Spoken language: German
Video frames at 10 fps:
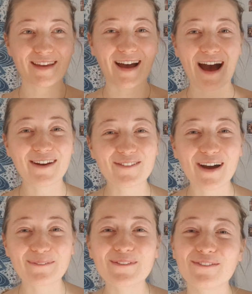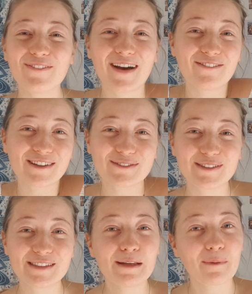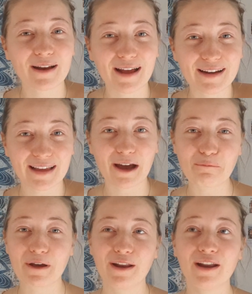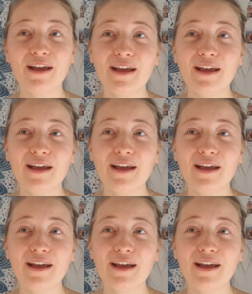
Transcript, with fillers: Ahnung habt, was für Ziele man eigentlich haben kann.